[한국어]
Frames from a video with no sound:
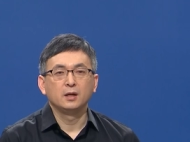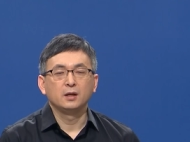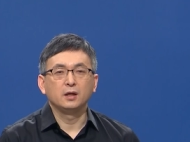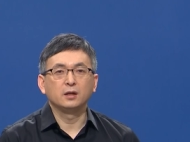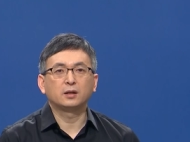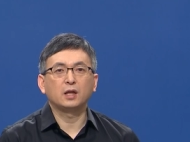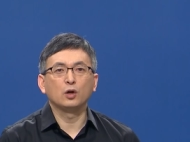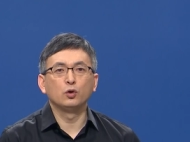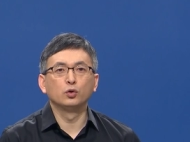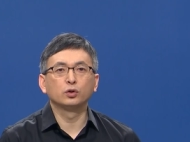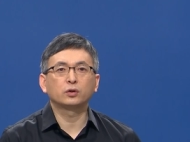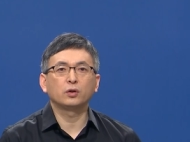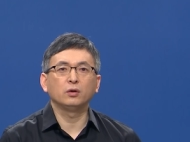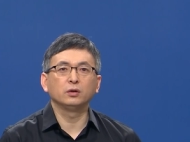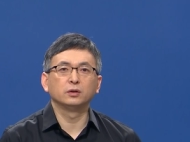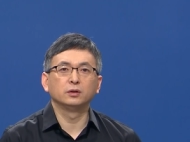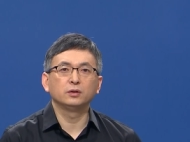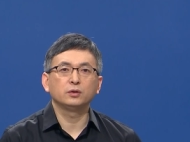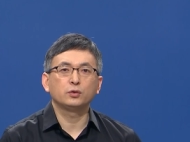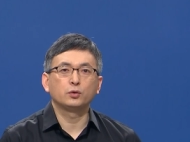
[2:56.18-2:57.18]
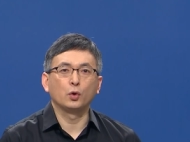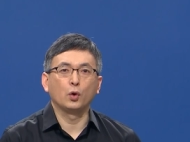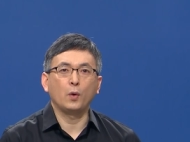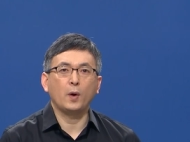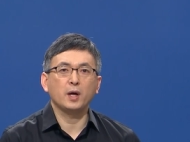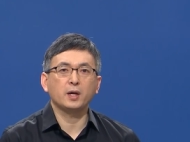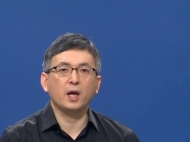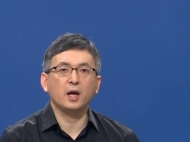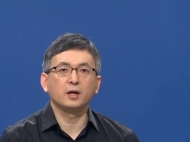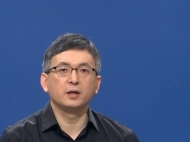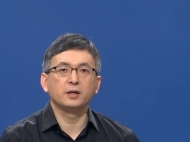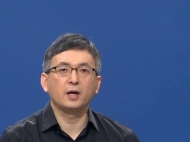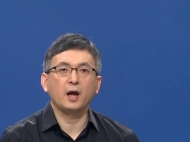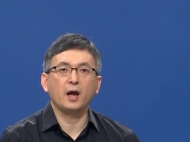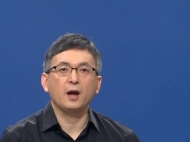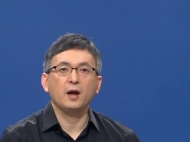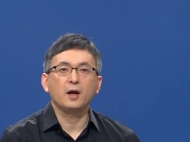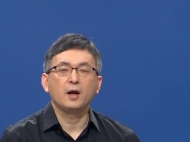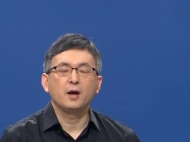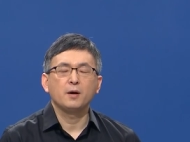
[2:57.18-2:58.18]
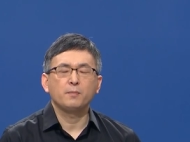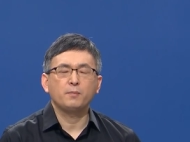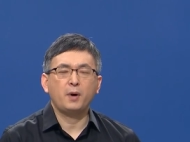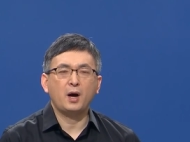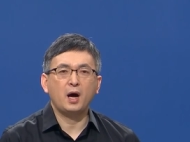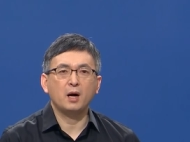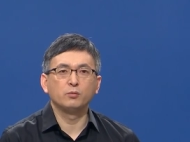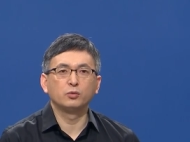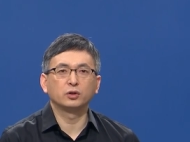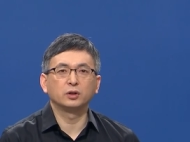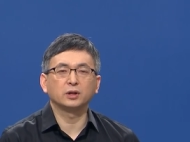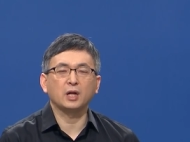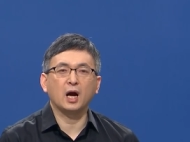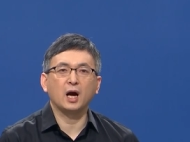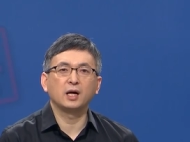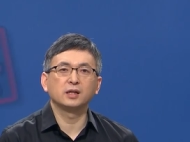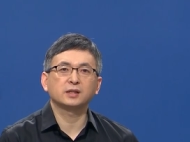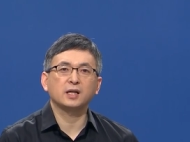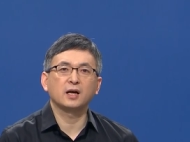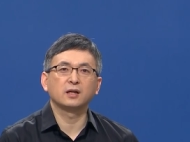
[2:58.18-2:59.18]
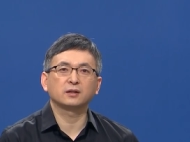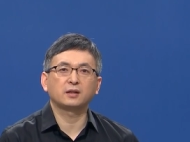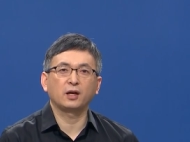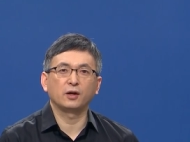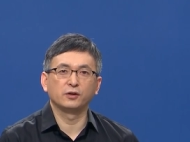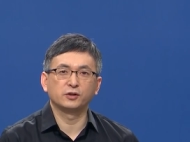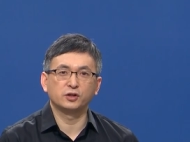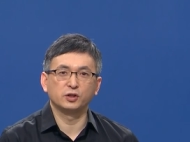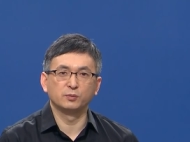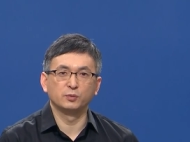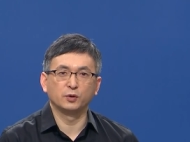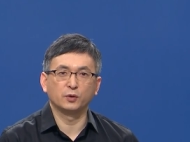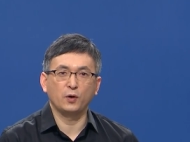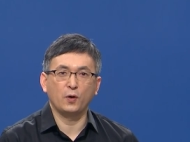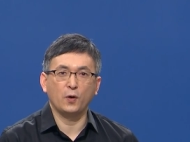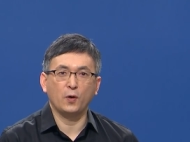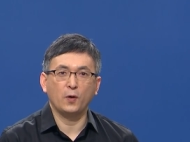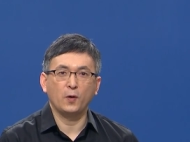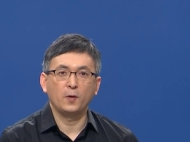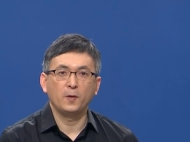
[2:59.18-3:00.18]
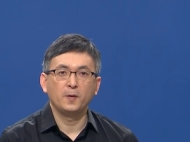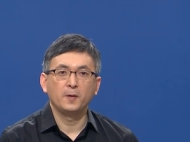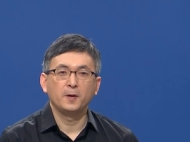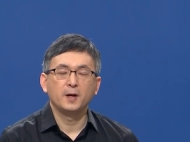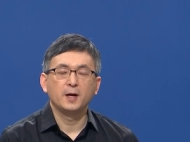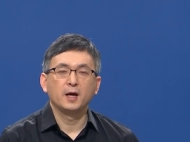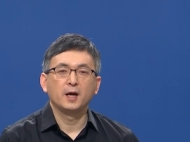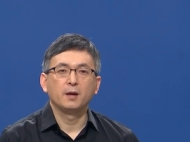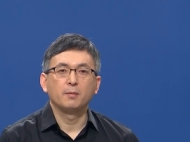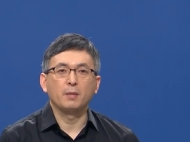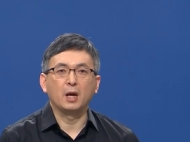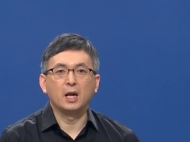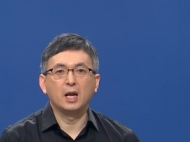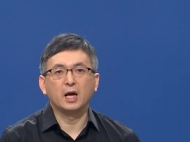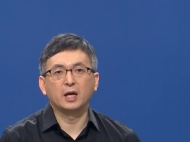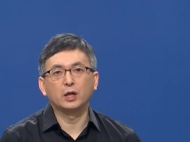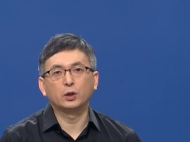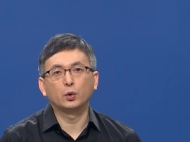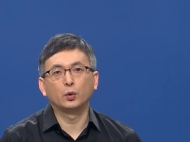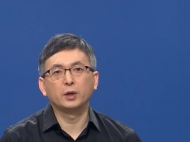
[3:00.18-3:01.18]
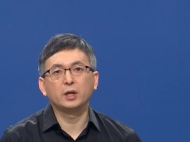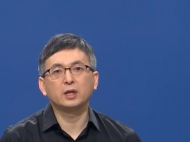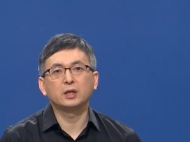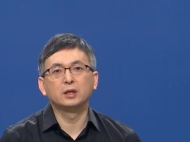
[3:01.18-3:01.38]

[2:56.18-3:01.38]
이때 루터는 교황에 의해 파문을 당한 상태였으므로 멜랑이톤이